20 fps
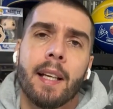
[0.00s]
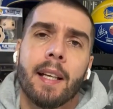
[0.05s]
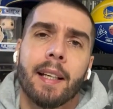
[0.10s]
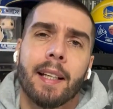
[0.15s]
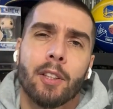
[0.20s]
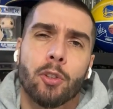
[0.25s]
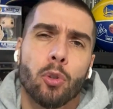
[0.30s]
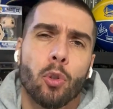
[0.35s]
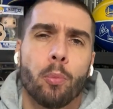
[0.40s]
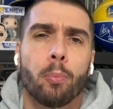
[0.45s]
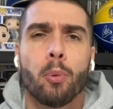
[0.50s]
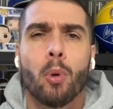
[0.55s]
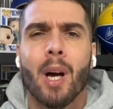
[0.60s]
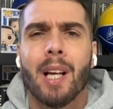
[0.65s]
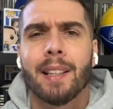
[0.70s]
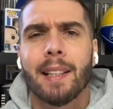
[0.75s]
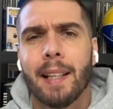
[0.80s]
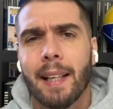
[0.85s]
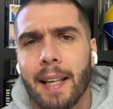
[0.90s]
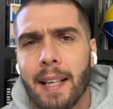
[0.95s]
che sono più
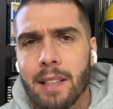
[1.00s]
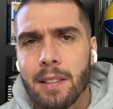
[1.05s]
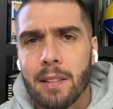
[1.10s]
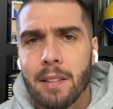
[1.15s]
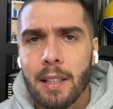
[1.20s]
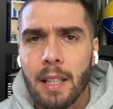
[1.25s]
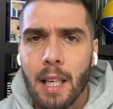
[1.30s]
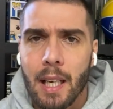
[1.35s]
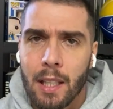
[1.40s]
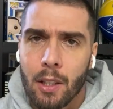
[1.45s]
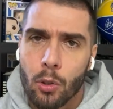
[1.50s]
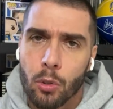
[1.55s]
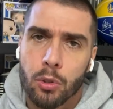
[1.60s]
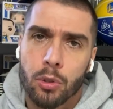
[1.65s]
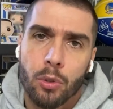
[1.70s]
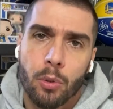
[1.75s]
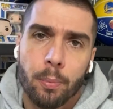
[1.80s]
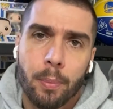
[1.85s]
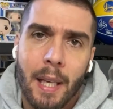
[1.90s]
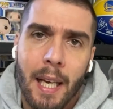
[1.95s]
aderenti al
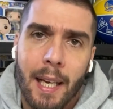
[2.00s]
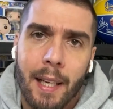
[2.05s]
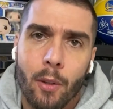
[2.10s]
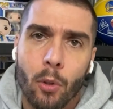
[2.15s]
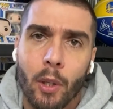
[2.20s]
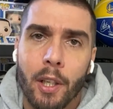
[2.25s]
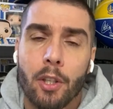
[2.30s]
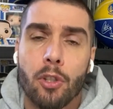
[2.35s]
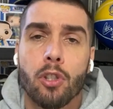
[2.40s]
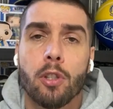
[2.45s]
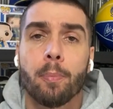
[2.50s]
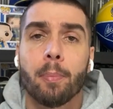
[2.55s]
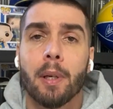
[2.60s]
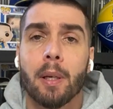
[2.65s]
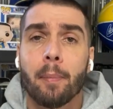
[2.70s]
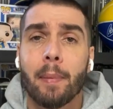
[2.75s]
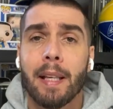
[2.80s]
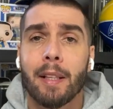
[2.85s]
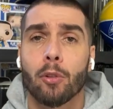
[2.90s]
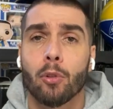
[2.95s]
nostro piano, che ci
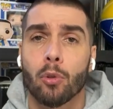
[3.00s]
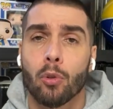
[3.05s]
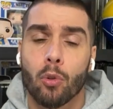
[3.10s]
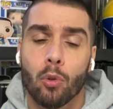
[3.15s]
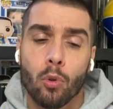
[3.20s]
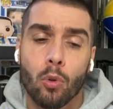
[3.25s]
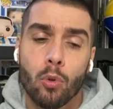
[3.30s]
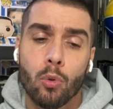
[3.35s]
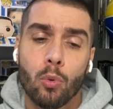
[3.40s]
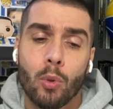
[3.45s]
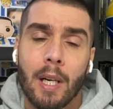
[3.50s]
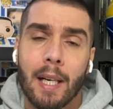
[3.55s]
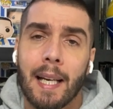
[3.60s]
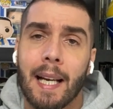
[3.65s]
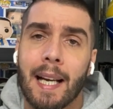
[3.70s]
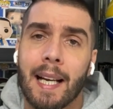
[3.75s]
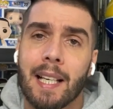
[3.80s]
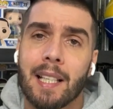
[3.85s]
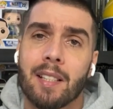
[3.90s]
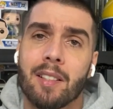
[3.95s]
permettono con
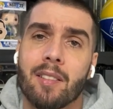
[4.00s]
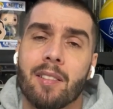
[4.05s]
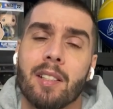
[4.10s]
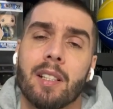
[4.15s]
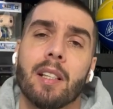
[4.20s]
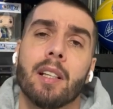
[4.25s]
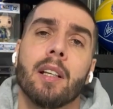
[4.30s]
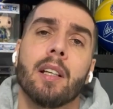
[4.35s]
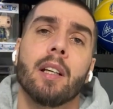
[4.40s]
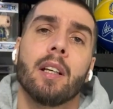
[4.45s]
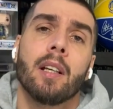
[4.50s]
un'analisi